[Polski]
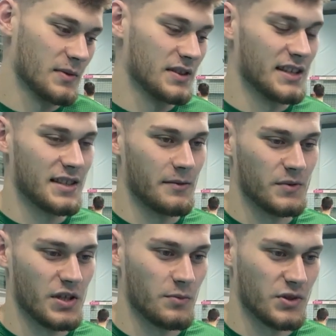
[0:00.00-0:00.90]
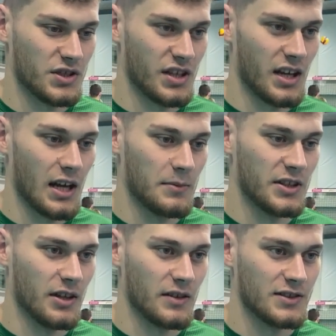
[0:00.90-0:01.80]
na samym dzień muszę się
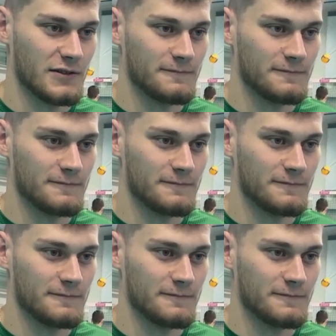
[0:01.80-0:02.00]
rehabilitować.